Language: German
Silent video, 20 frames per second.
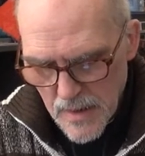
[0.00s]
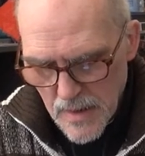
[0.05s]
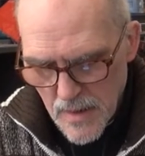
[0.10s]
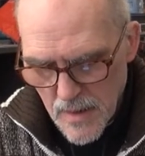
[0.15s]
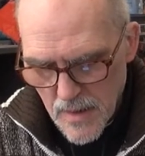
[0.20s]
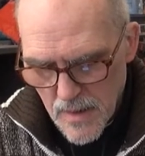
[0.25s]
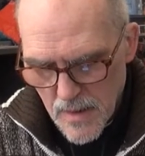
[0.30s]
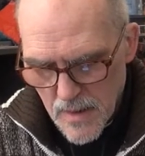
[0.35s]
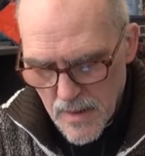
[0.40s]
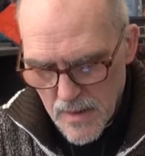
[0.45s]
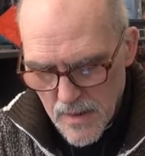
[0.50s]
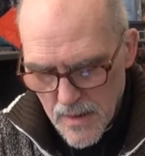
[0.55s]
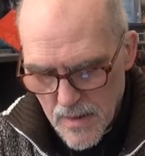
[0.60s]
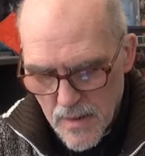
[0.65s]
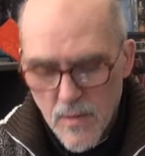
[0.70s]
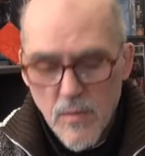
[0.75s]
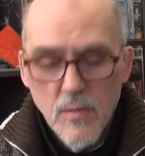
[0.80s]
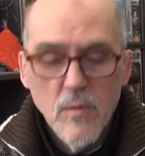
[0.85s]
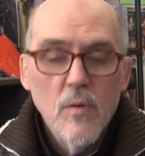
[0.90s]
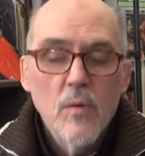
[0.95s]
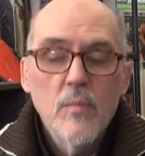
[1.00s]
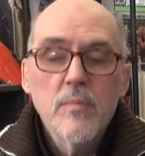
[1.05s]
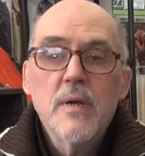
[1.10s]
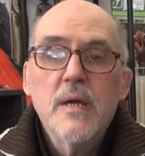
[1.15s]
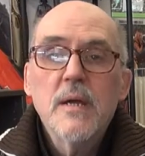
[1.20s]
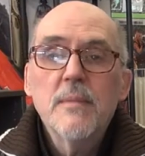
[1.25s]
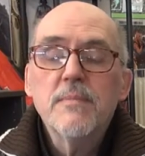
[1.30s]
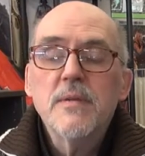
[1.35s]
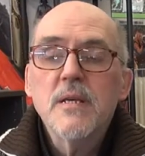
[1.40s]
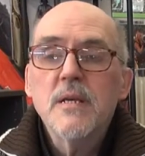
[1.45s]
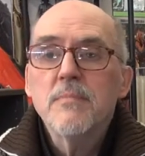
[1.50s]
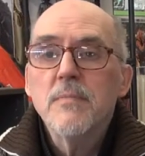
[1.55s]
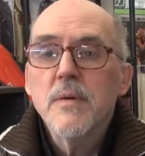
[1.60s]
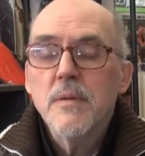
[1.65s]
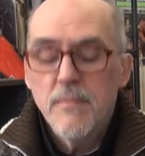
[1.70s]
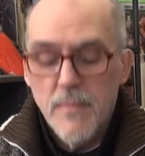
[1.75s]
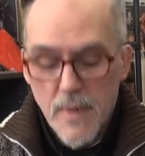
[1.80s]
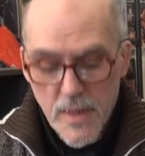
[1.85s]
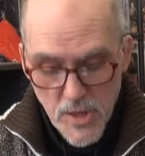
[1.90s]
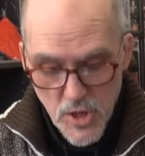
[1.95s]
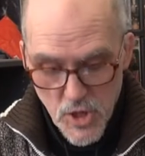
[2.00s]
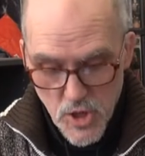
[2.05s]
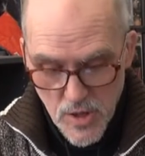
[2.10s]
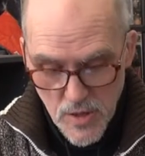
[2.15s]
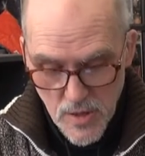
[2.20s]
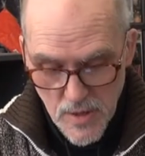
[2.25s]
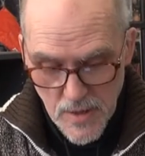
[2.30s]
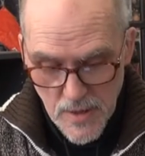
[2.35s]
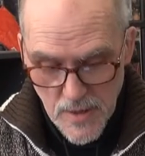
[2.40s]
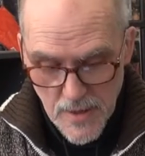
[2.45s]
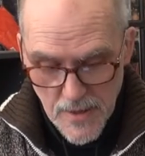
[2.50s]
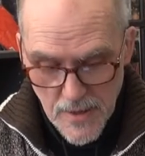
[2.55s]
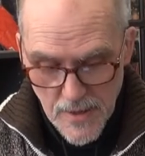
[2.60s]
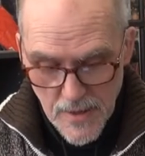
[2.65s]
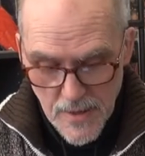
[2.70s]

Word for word: Ja, umgib dich mit Menschen,